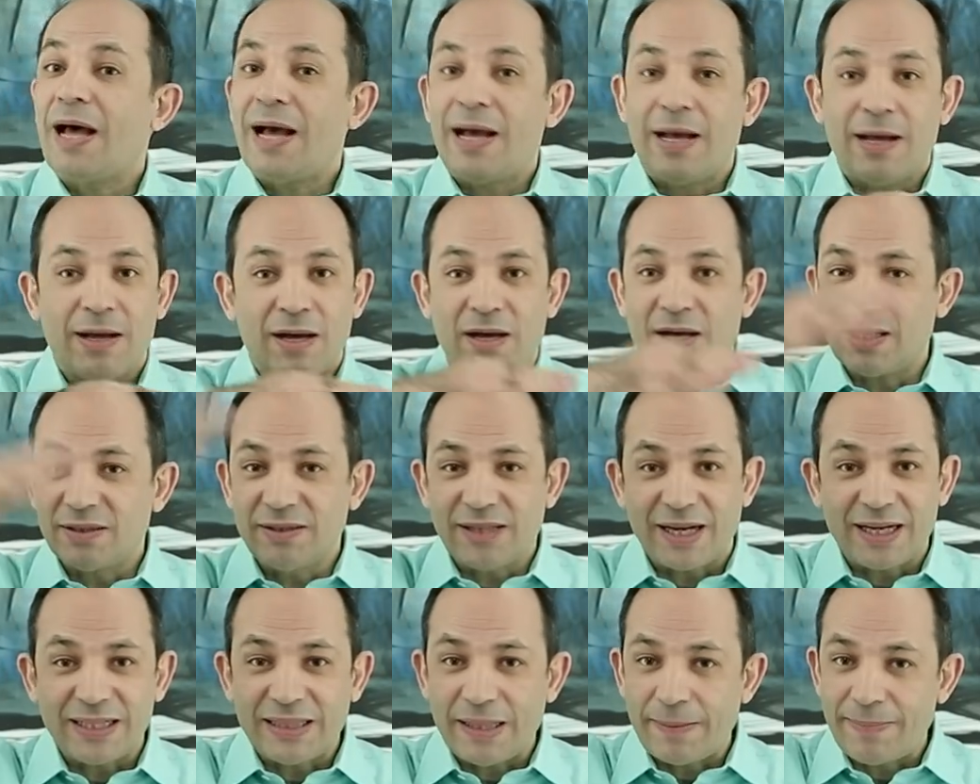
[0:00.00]
آه،
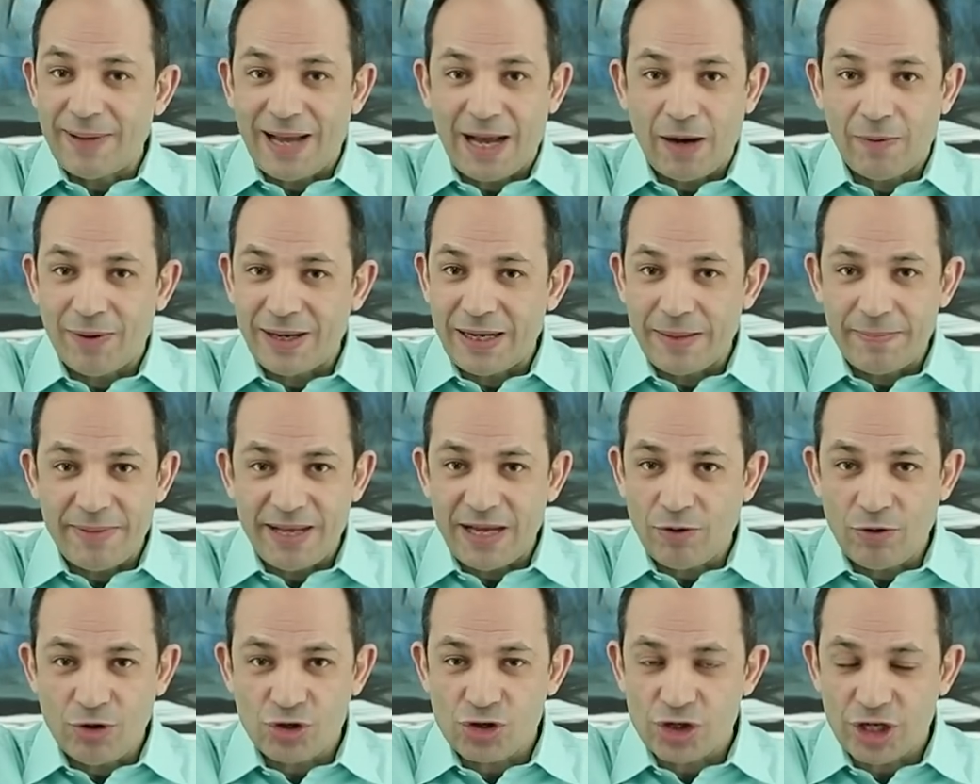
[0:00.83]
قدرتها بحوالي
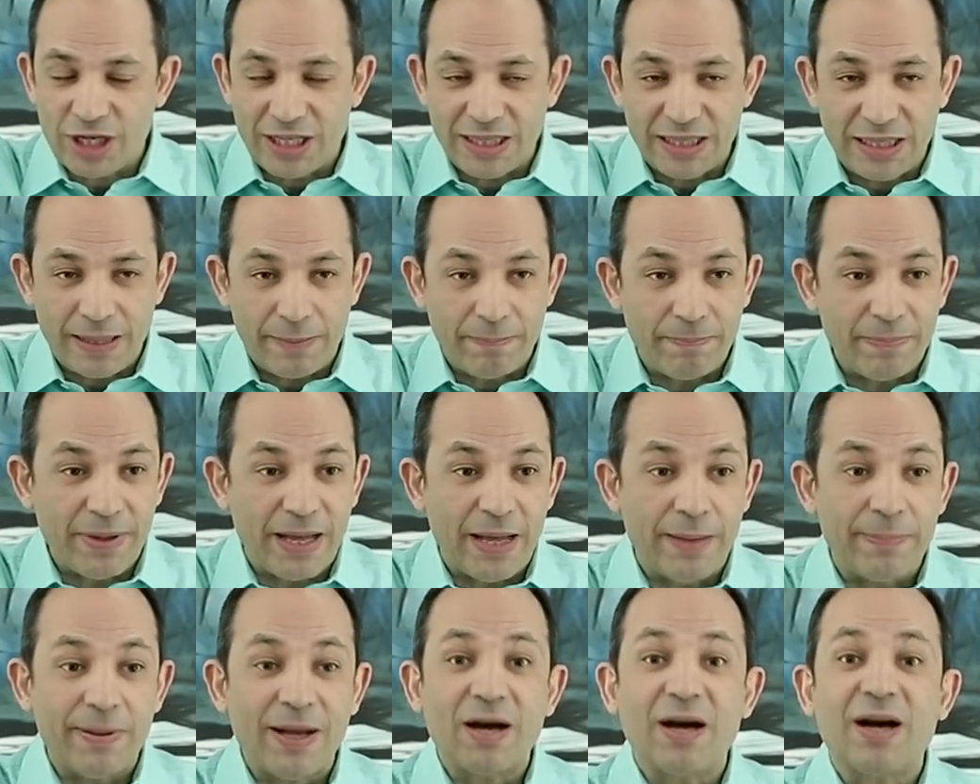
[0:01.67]
120
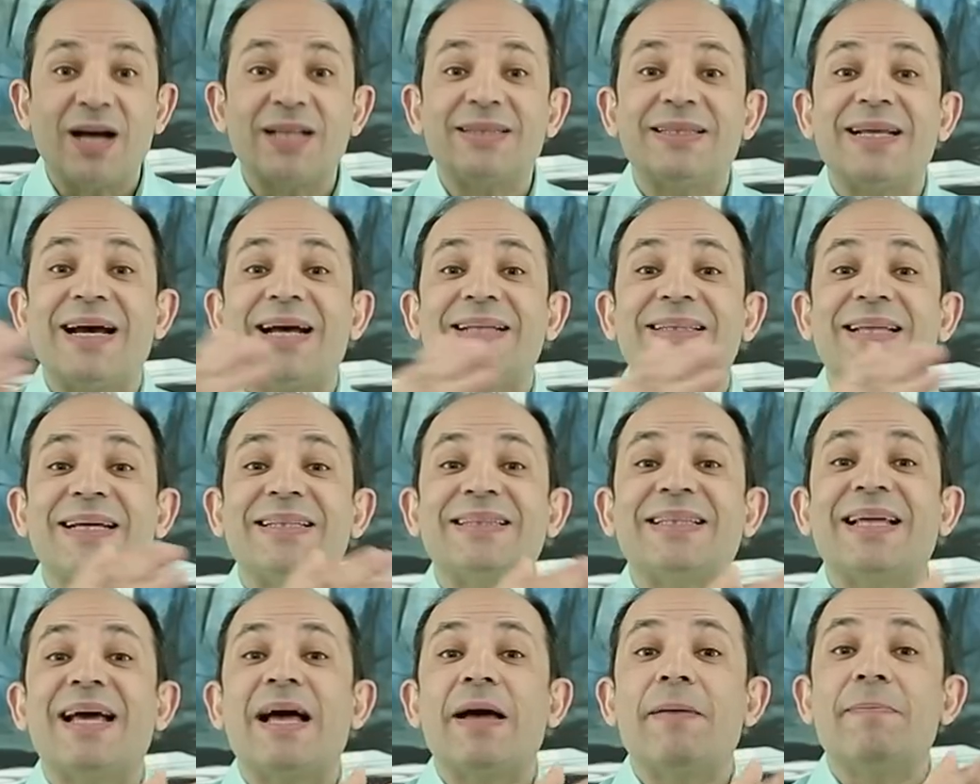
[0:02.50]
دبابة قد
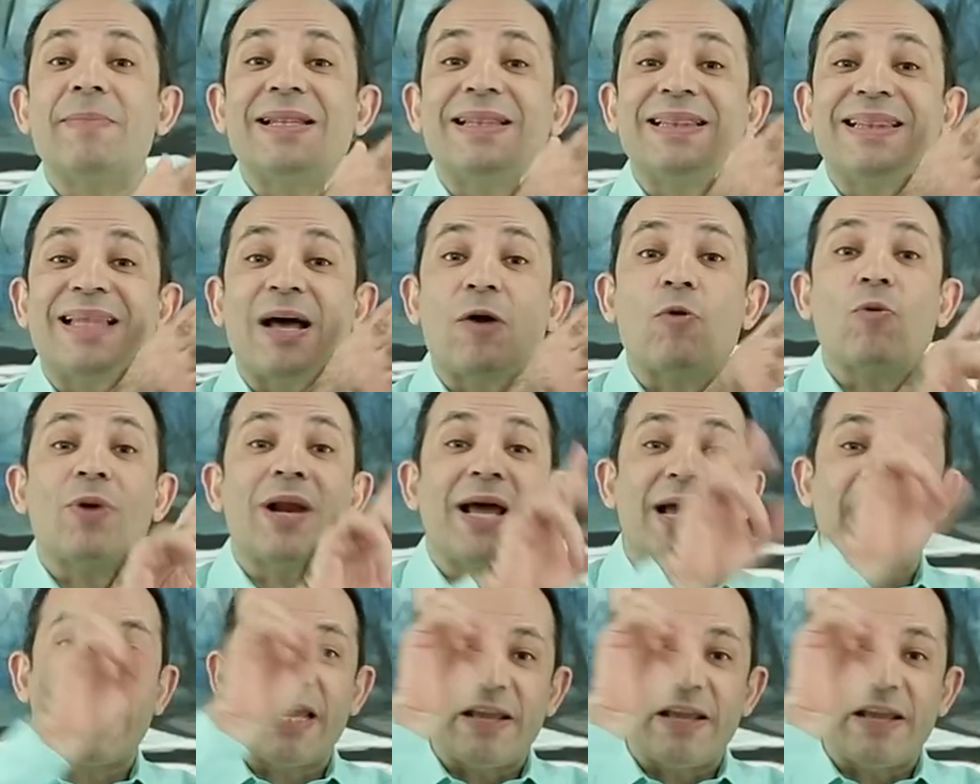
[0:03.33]
أتتها من دولة